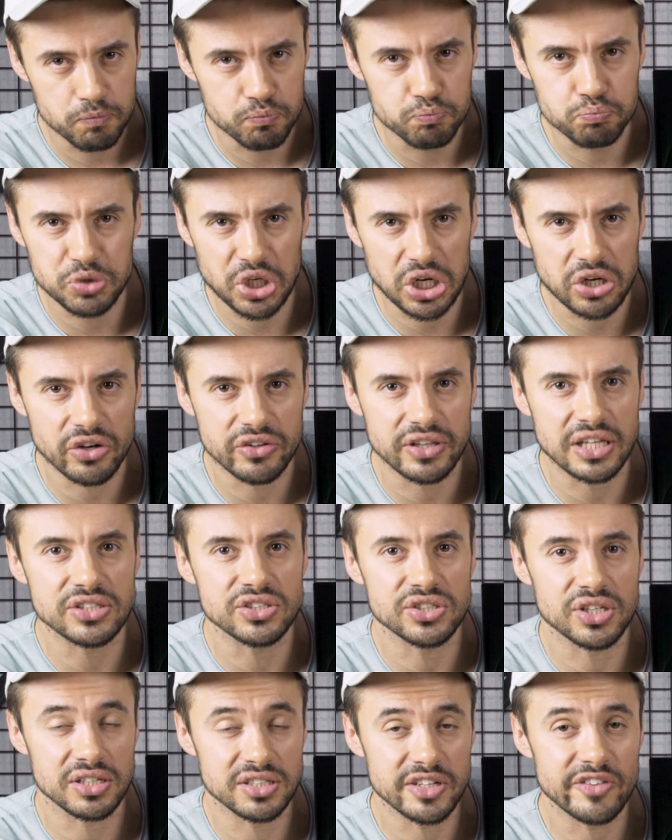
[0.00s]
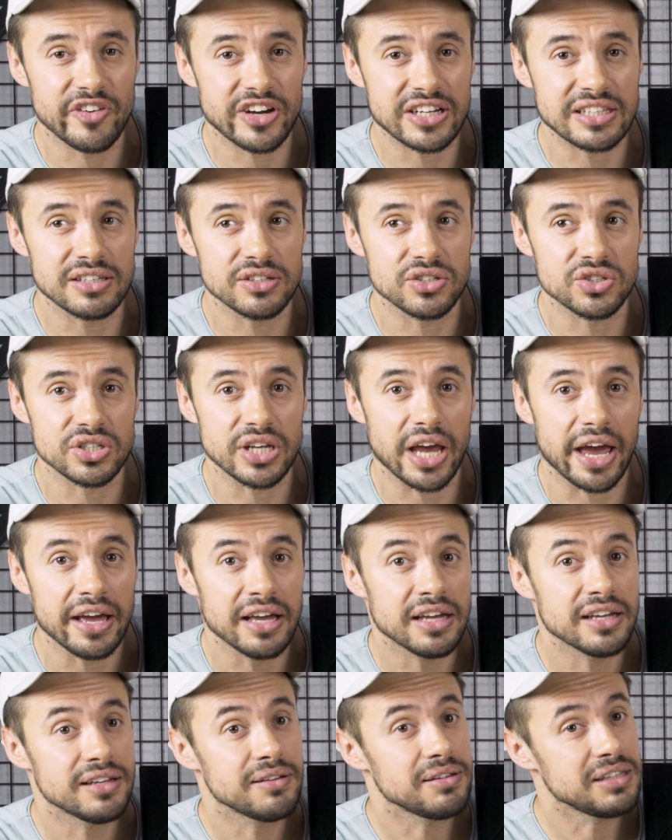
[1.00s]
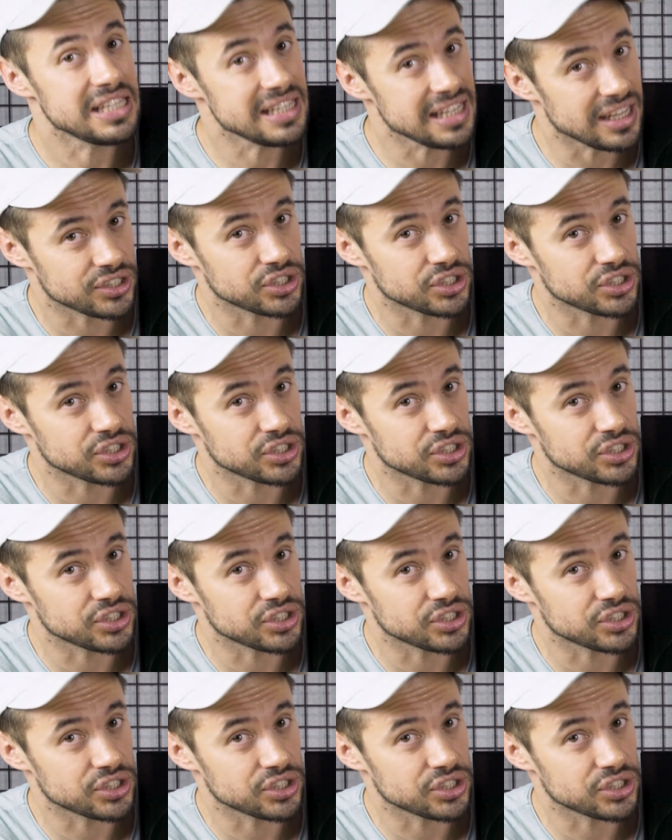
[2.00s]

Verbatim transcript: przekonać się, że faktycznie nie